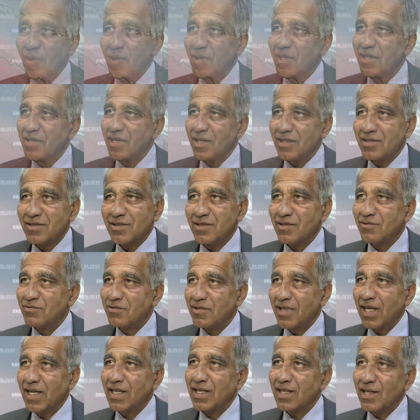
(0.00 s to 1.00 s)
und das sind
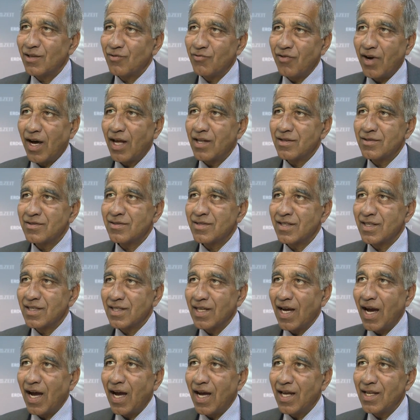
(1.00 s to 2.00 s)
wirklich
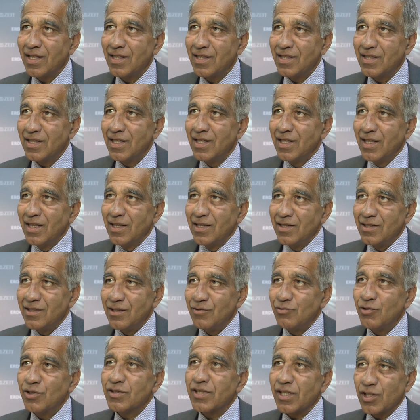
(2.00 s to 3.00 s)
Warnsignale,
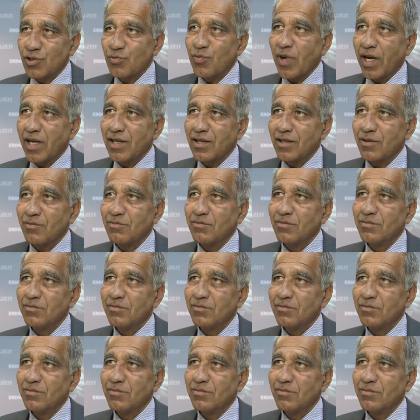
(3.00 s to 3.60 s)
die für sich sprechen.